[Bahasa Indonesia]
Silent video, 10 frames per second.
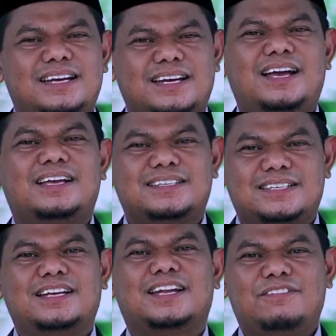dan
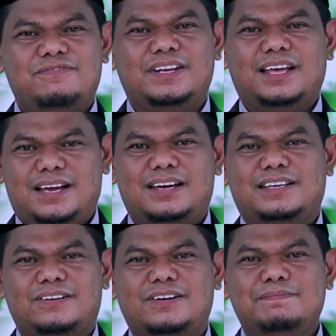hasanah fil
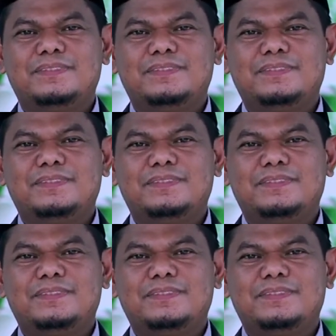akhirah.